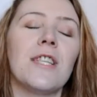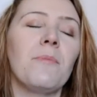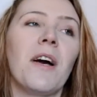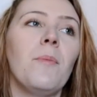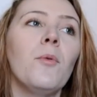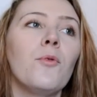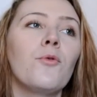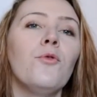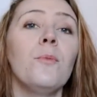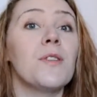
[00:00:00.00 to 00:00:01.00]
j'aime vraiment
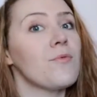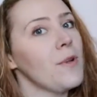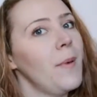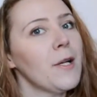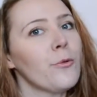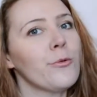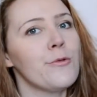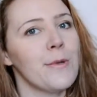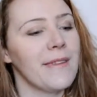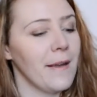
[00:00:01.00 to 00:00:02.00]
beaucoup, mais je vous en parle tout de
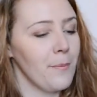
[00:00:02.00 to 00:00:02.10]
suite.